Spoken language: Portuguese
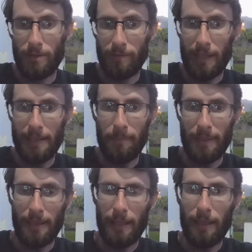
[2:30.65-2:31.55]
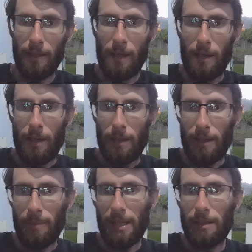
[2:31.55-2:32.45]
Isso vai depender
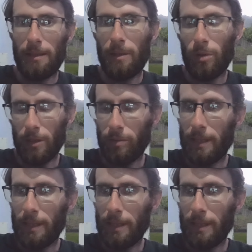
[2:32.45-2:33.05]
também de quanto